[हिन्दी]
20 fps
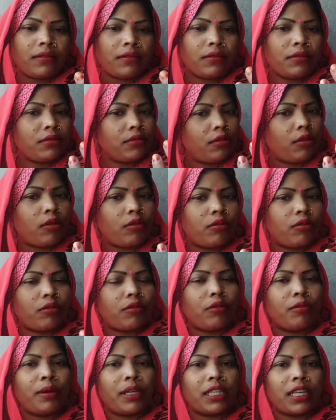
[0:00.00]
उन लोगों को
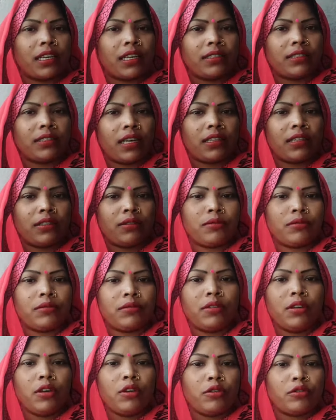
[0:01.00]
बताना चाहती हूँ
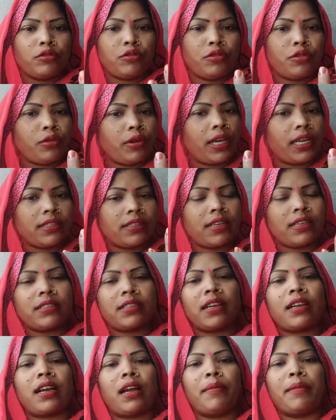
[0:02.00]
जो ऐसा ऐसा
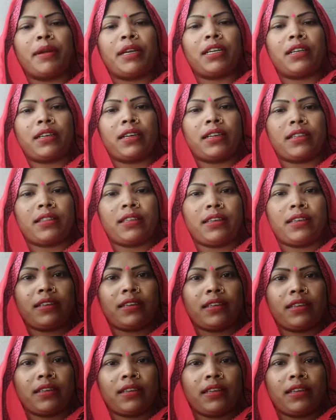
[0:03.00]
कमेंट करते हैं